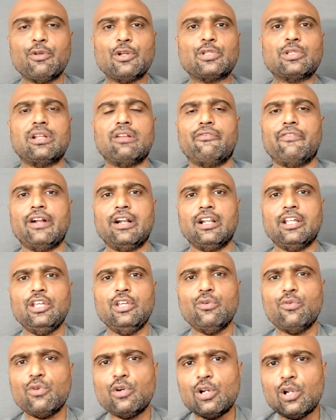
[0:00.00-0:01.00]
மியூச்சுவல் ஃபண்ட்
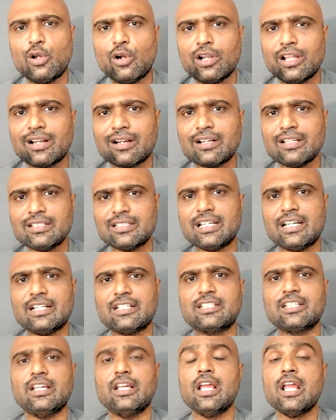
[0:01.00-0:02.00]
இவங்களோட
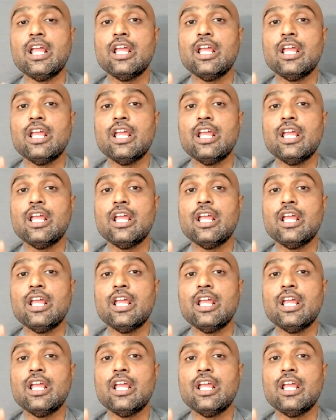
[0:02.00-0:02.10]
ரிசர்ச்